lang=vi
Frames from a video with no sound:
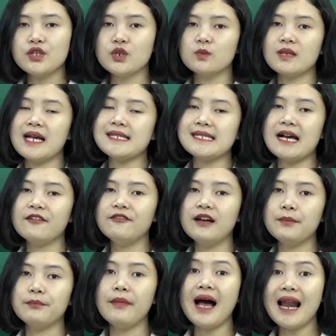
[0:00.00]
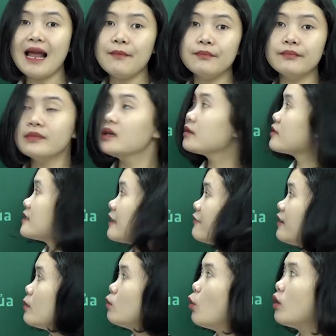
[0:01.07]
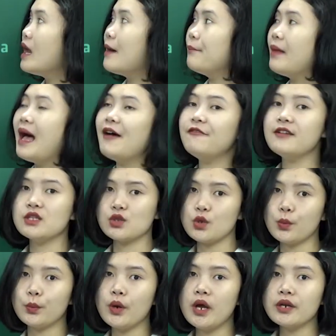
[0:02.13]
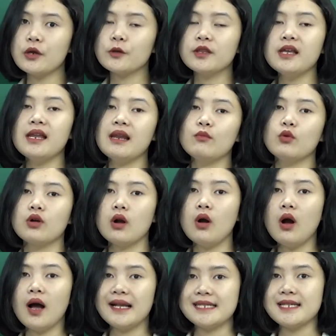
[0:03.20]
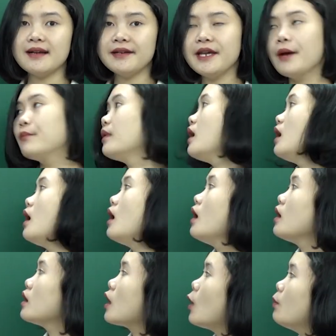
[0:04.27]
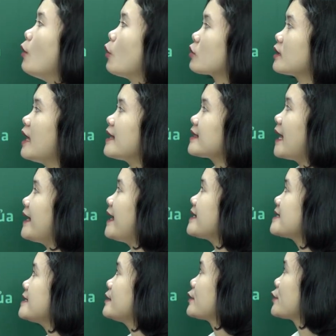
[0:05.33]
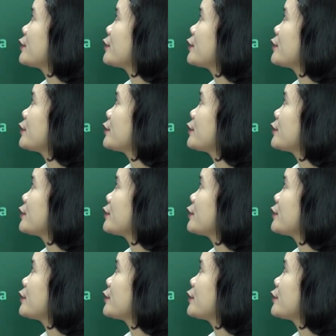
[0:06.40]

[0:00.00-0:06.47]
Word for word: Chúng ta sang phần ba mươi lăm, sang phần bốn mươi lăm mã vận dụng. Đầu tiên là một câu hỏi trắc nghiệm. Câu một, ta đã sử